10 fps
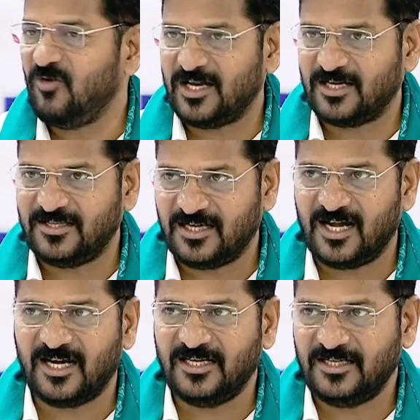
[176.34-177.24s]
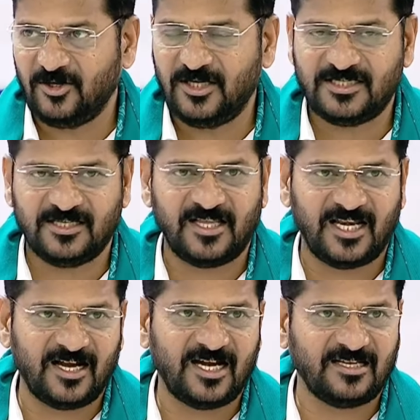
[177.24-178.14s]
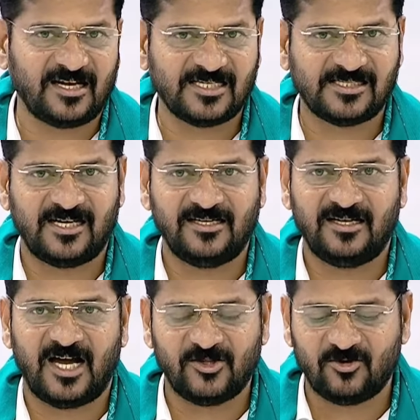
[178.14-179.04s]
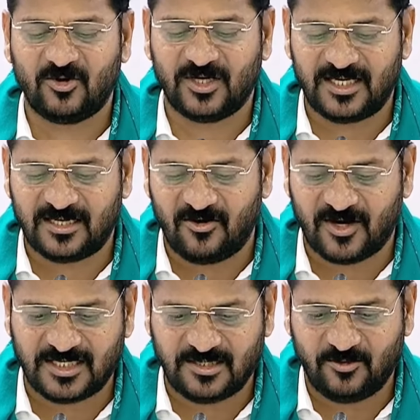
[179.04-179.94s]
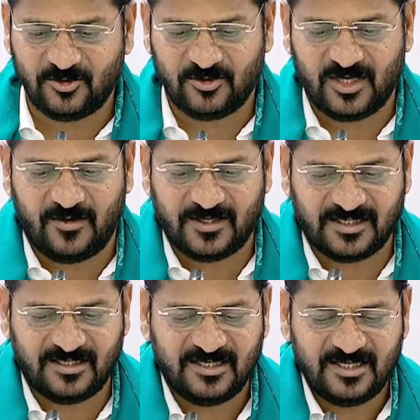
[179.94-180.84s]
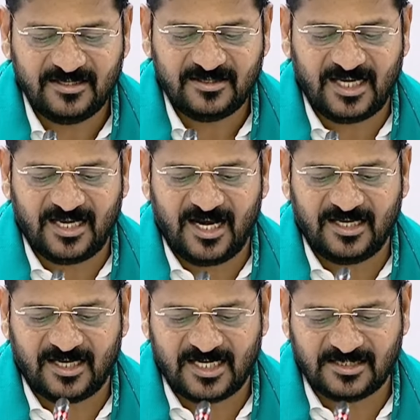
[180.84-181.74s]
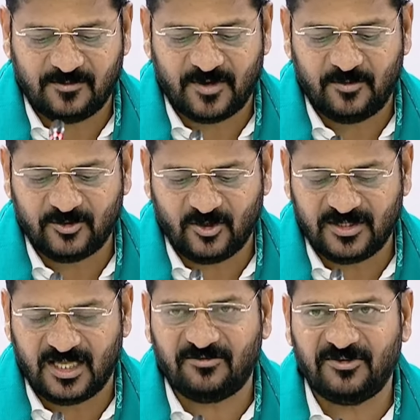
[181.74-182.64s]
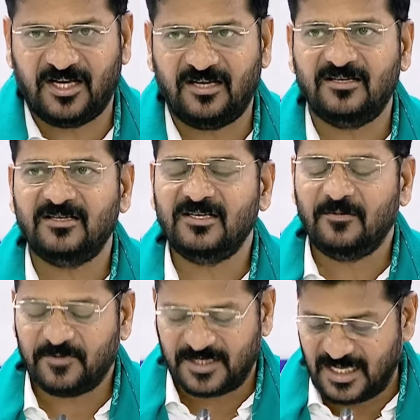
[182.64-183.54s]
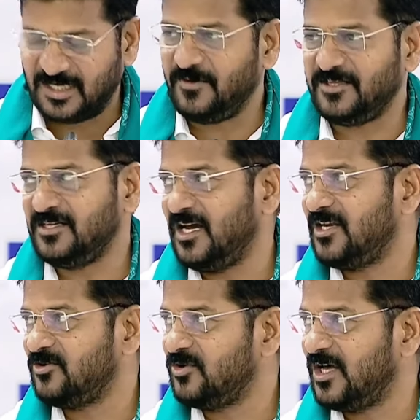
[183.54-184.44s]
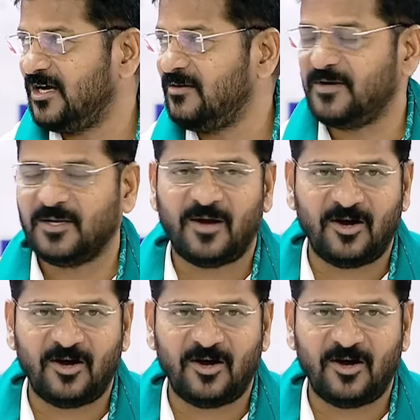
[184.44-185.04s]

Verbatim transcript: వారు అధికంగా నిధులు ఇచ్చే తెలంగాణ రాష్ట్రాన్ని ఆదుకోవడానికి అవకాశం ఉంటుంది కాబట్టి తెలంగాణ రాష్ట్ర ప్రభుత్వం తరఫున ప్రధానమంత్రి గారిని కూడా మనం